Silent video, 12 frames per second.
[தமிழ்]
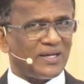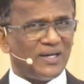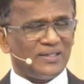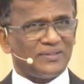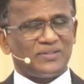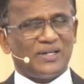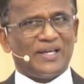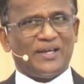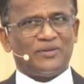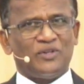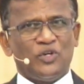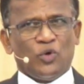காலத்திலே
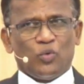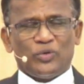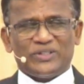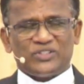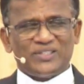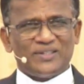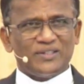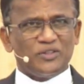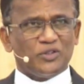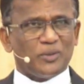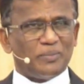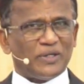ஒரு
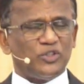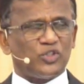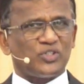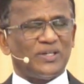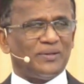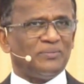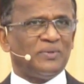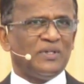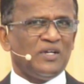சிறந்த மனுஷன்